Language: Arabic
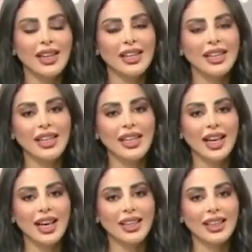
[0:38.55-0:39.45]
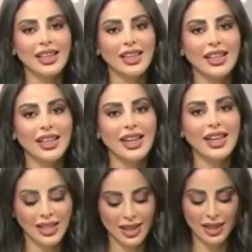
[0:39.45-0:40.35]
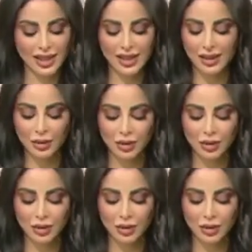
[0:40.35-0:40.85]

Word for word: لهذه العيله أكيد